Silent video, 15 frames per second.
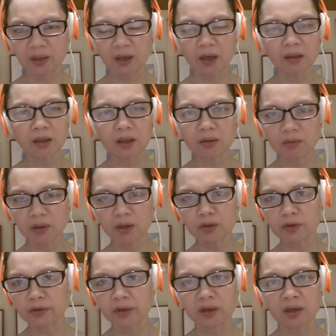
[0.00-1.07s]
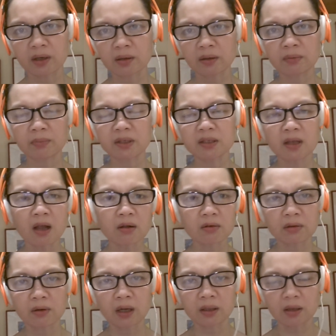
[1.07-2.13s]
kahit ano lang siya, basta
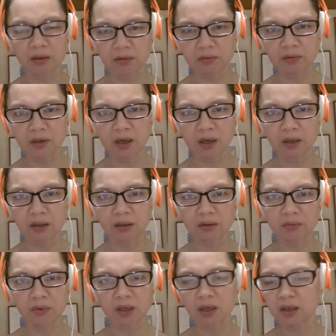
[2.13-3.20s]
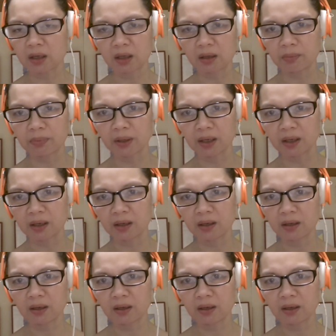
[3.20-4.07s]
ako at ako lang, wala nang iba,